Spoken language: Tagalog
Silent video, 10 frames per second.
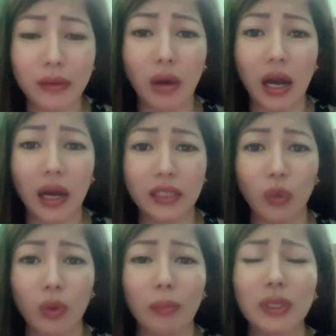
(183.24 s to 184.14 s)
mga
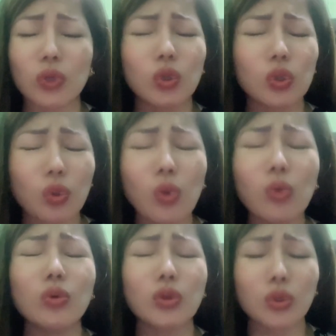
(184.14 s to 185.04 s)
kasawi. Mas
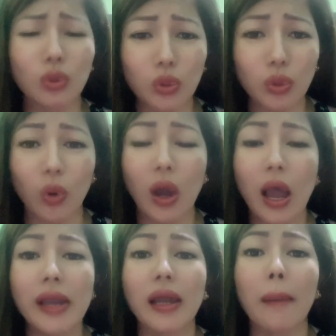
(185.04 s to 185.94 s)
gustong gusto nyo
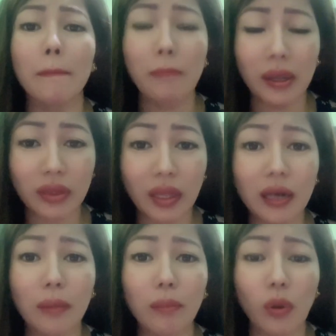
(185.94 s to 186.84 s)
na ang
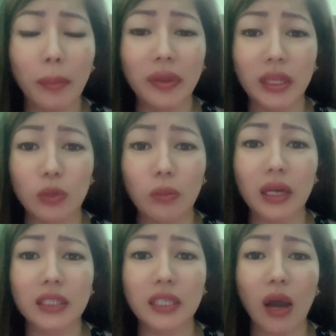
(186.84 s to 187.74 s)
banding na moment ninyo
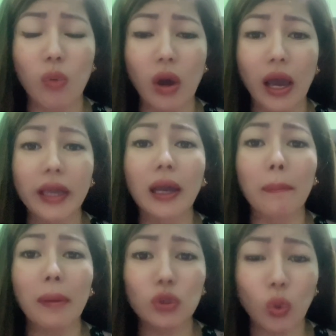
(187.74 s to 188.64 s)
mag-asawa ay
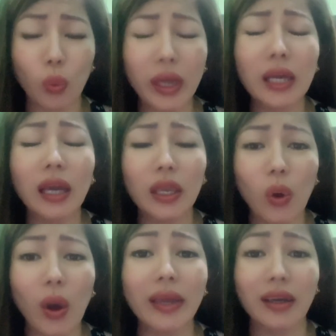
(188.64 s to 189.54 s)
kapag tuwing
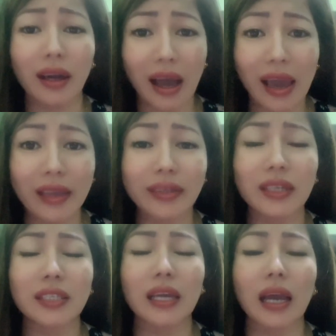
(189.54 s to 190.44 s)
kayo ay kakain
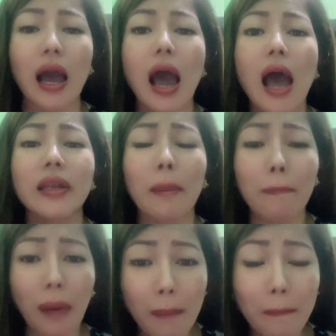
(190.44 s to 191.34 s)
kasi nga
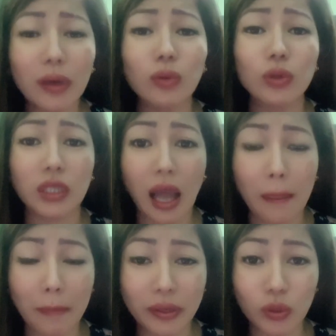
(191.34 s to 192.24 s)

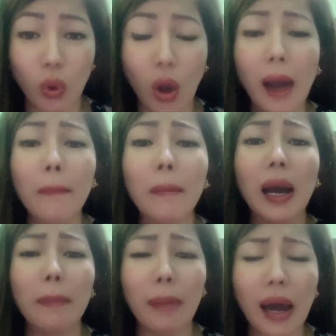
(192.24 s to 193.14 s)
napapag-usapan nyo ang
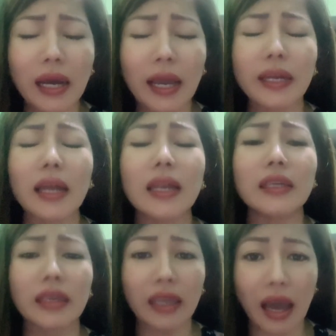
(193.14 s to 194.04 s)
mga bagay na
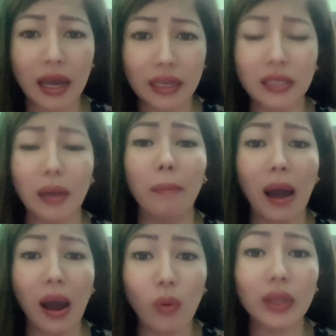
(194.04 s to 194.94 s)
nangyayari sa
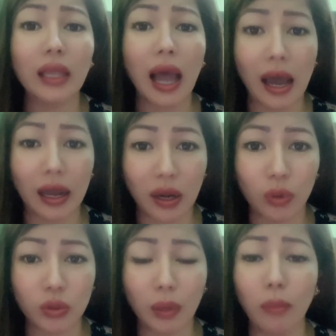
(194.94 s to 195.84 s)
bawat
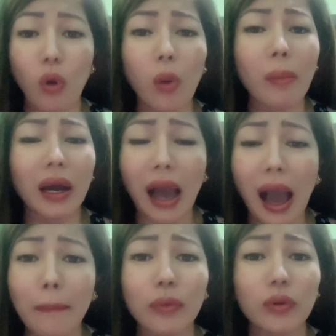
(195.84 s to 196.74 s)
araw, sa buong
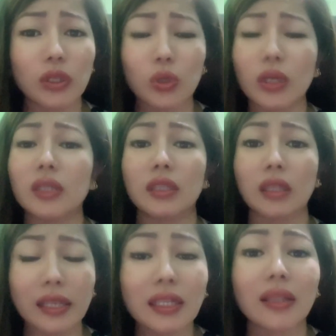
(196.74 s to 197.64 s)
maghapon ninyo na
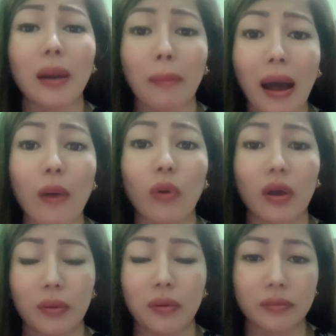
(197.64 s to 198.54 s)
nasa trabaho
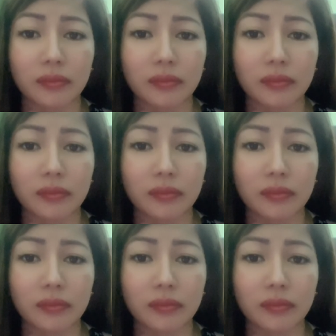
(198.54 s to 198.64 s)
kayo.